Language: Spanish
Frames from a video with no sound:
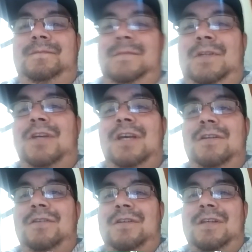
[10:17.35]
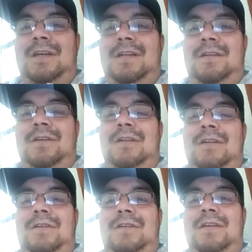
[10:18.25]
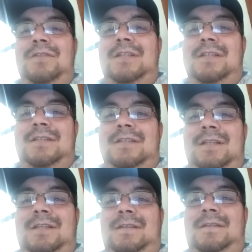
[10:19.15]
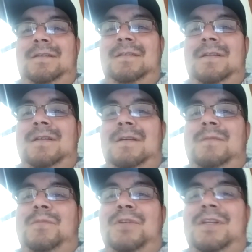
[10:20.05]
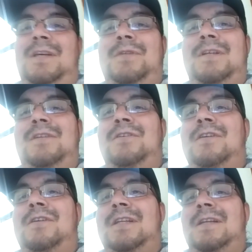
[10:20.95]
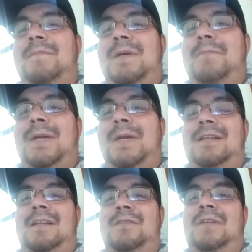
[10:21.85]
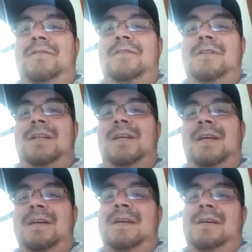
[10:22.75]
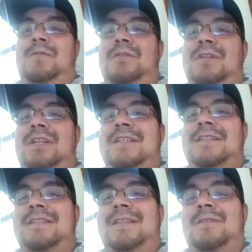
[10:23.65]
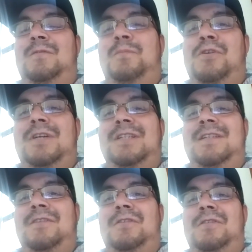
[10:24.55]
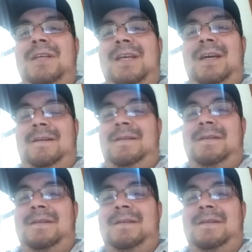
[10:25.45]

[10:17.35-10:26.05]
lo que ellos quieren, lo que ellos necesitan. ¿Por qué? Porque yo creo que también para tener una florería uno necesita un poco de psicología.